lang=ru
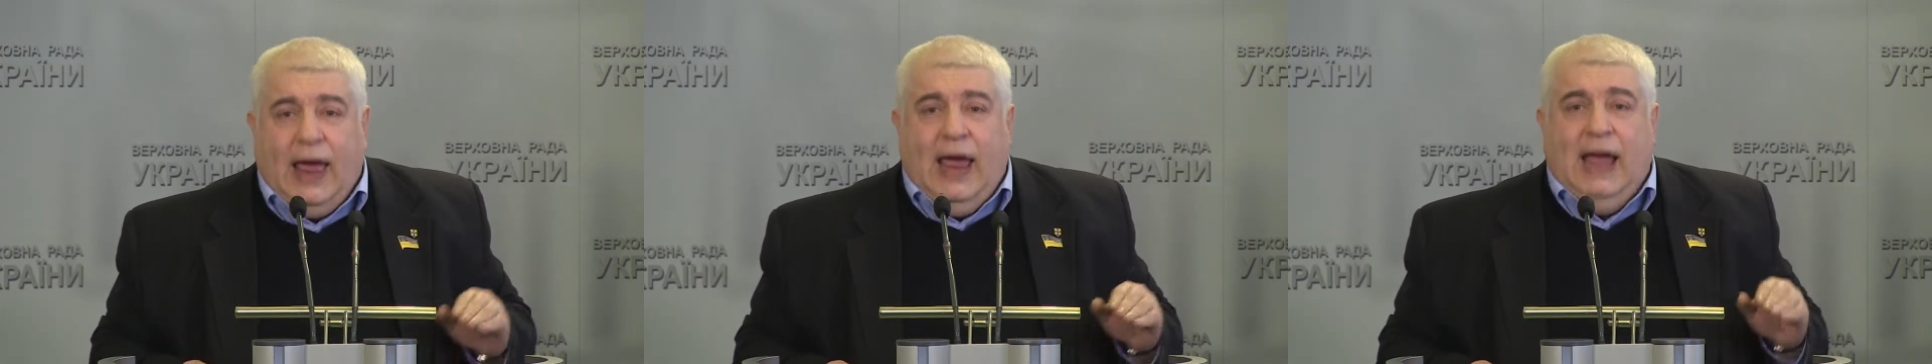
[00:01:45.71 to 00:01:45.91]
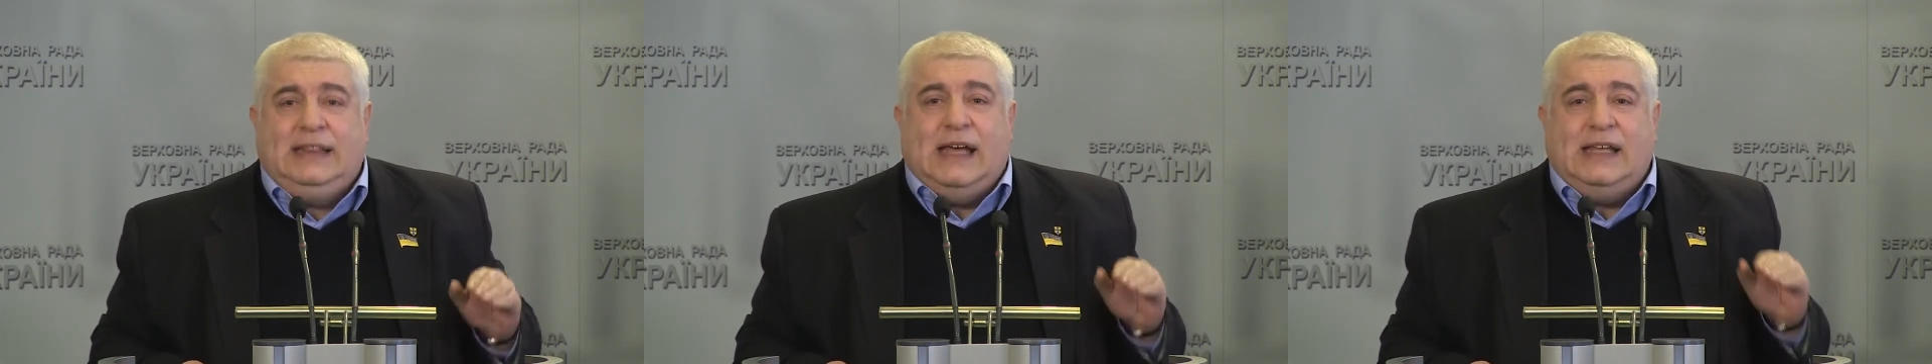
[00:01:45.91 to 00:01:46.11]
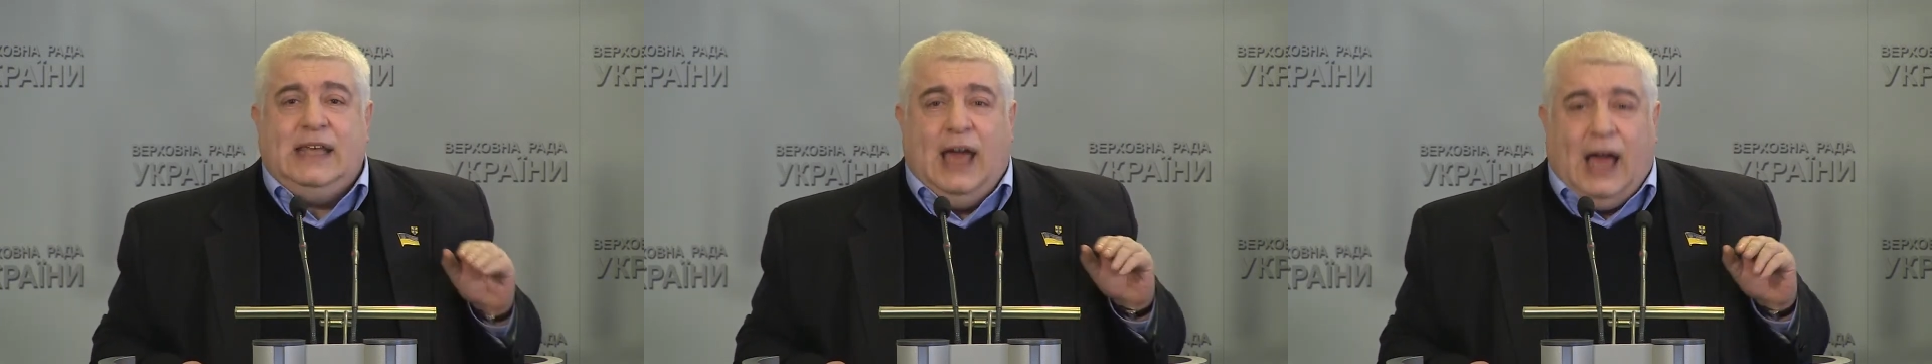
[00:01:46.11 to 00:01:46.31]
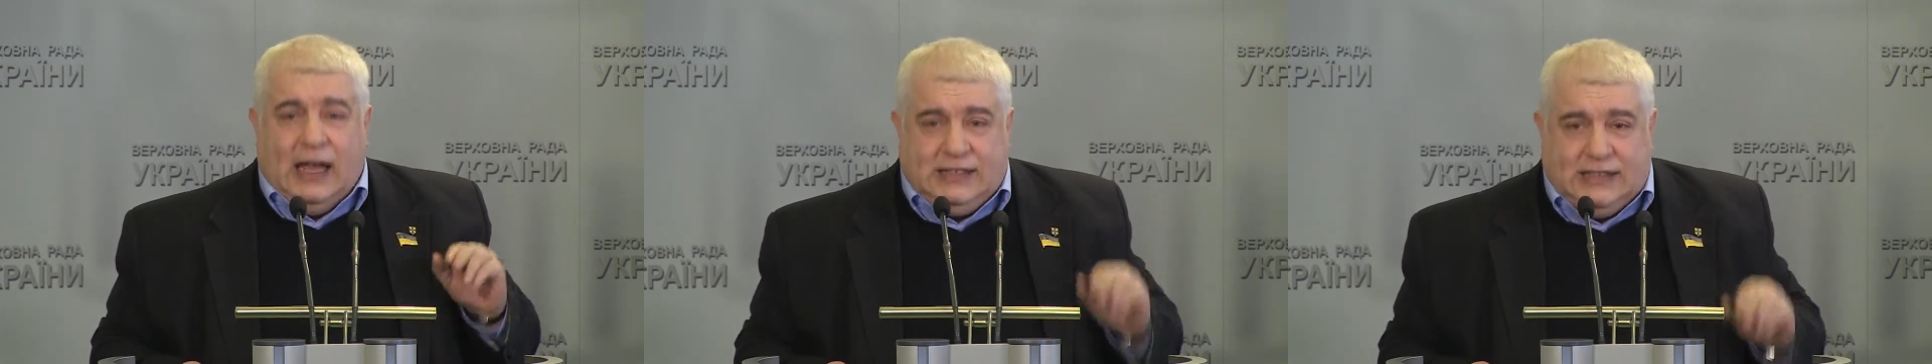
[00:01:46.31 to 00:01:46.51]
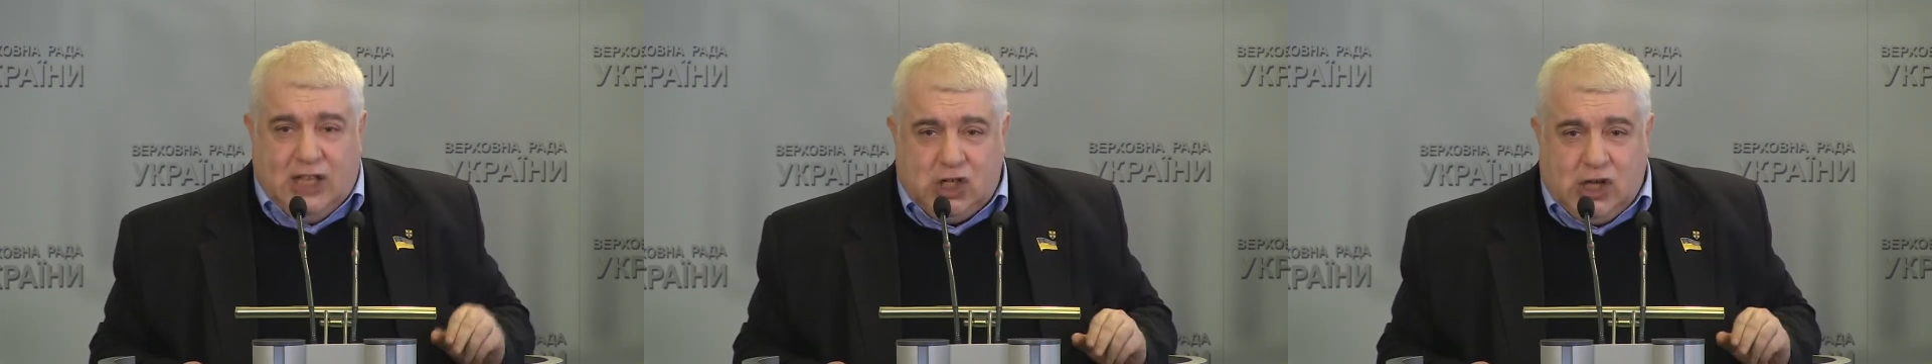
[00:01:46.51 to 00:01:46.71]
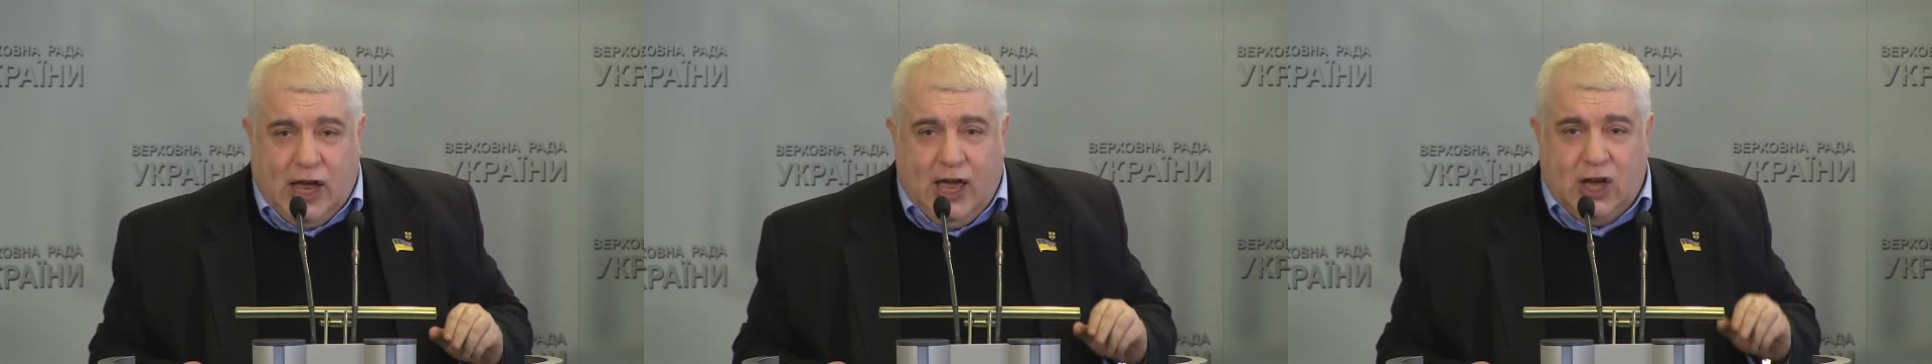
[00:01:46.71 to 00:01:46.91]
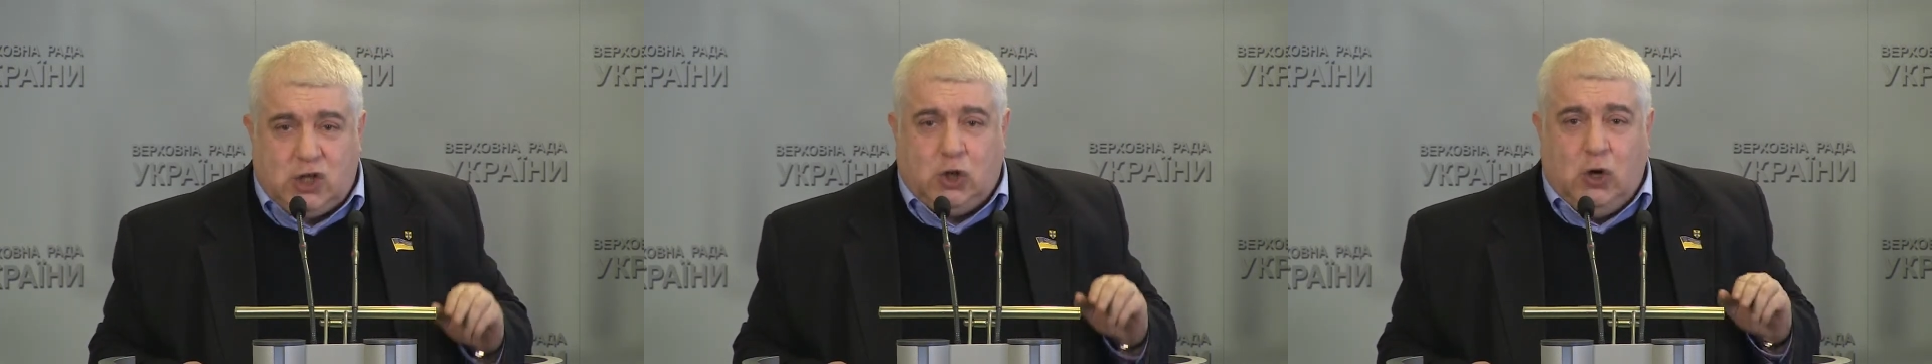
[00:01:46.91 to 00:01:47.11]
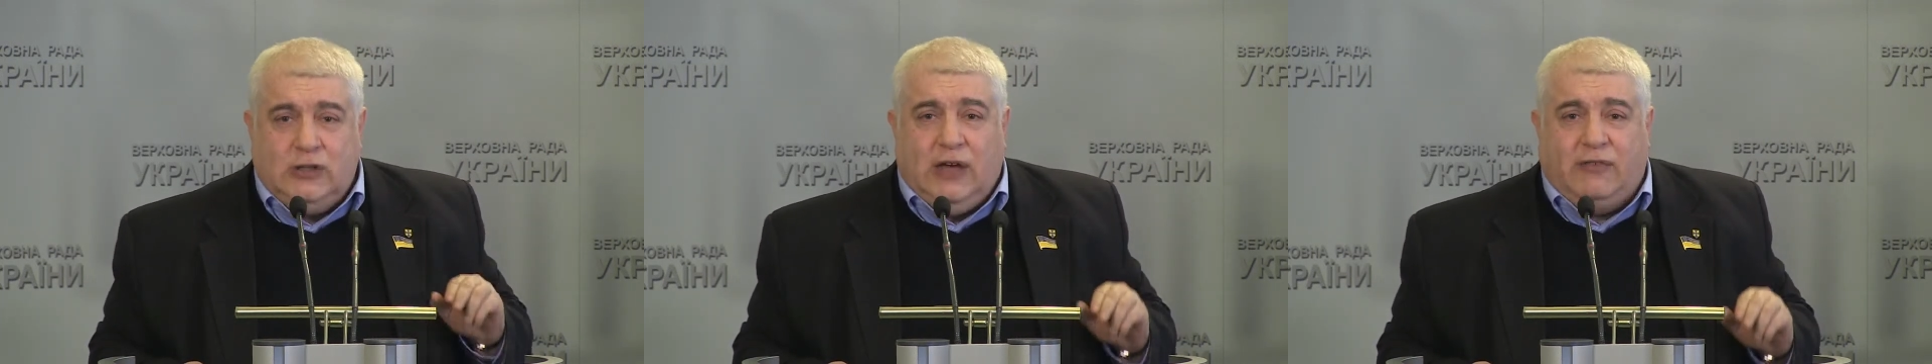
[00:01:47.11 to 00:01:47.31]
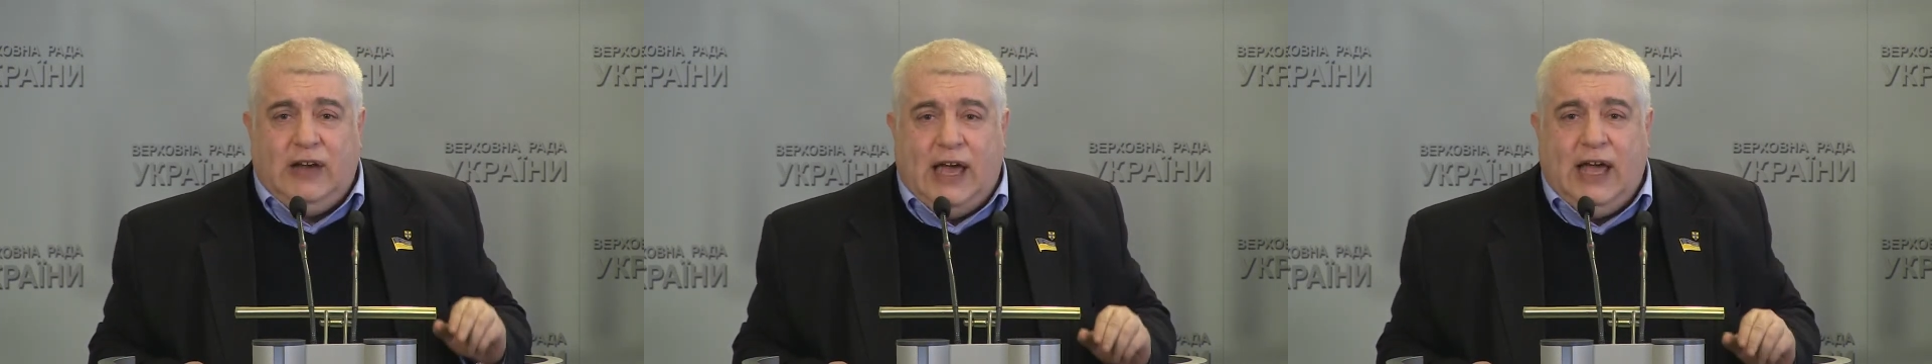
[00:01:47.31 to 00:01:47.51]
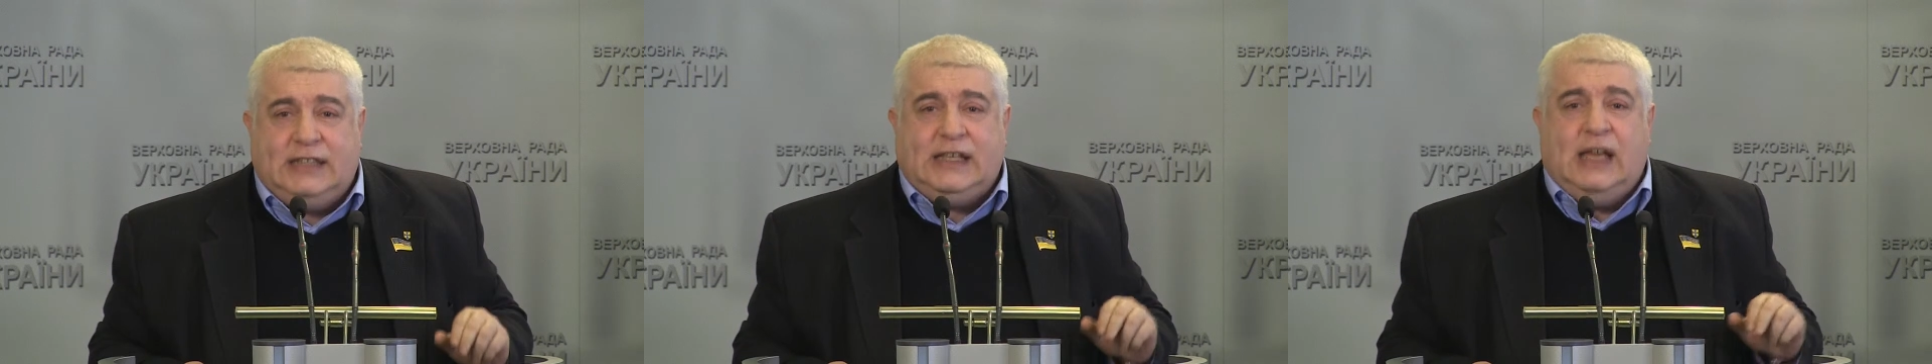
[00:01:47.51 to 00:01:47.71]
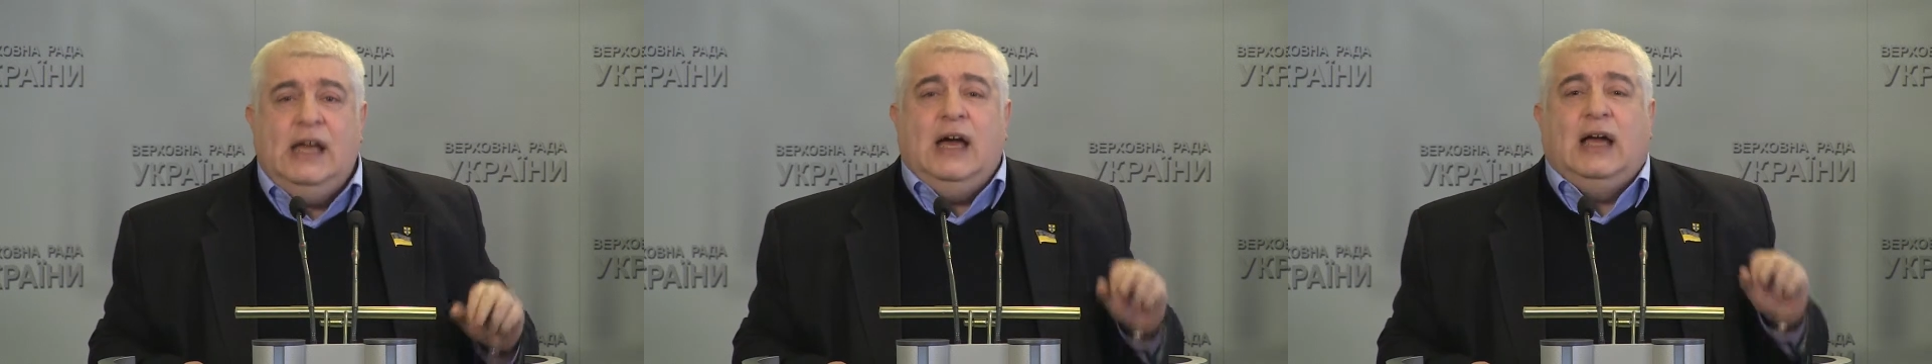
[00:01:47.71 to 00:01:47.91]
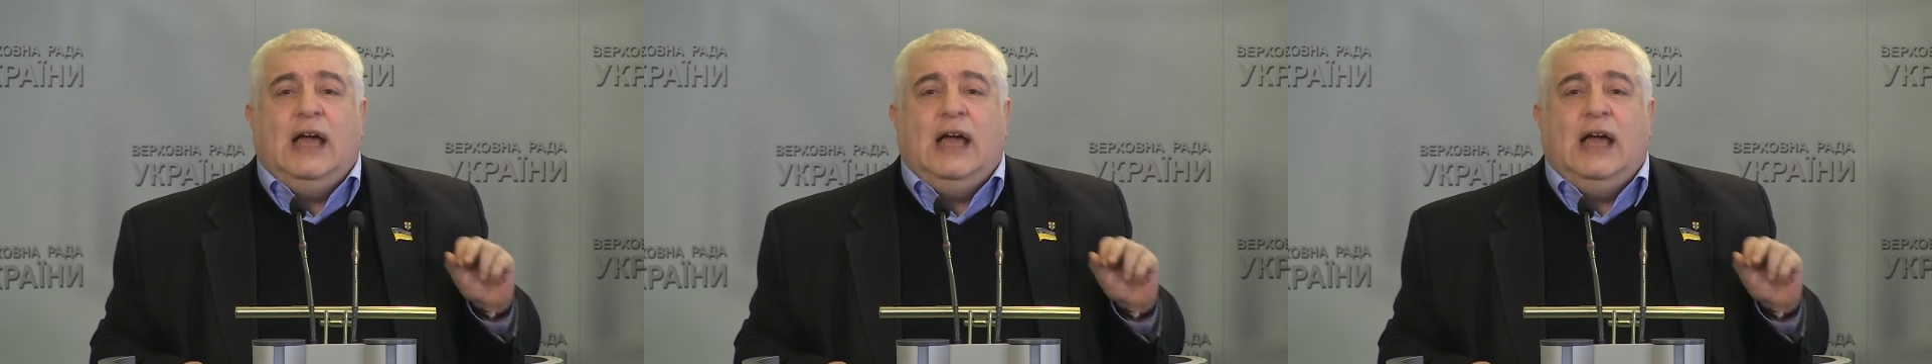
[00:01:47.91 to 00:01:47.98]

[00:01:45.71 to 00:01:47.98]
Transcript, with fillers: это не означает, что он является